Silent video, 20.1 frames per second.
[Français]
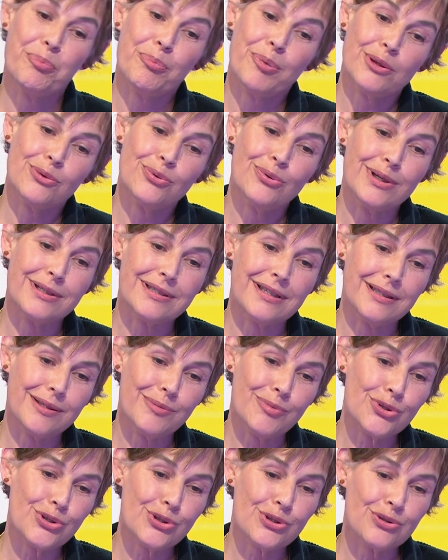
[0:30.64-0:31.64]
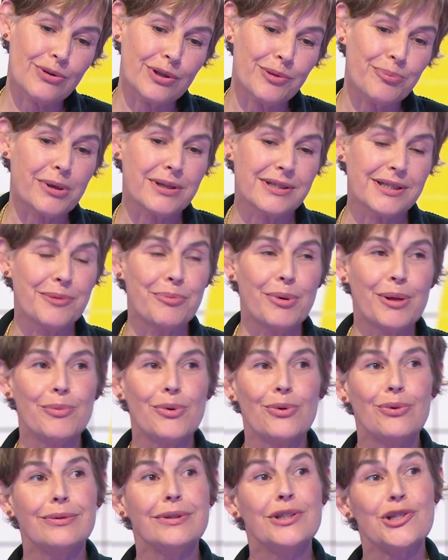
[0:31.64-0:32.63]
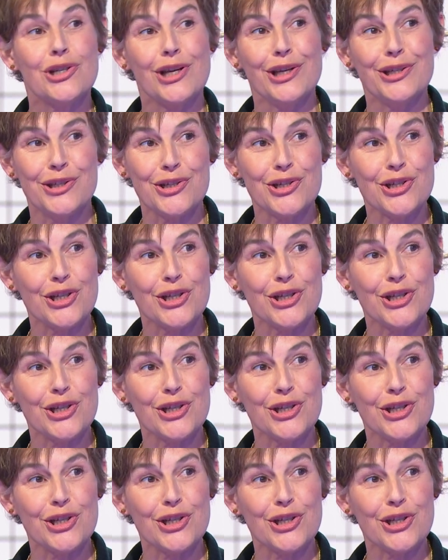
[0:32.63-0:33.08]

pas tous les animaux, je soigne principalement des chats et des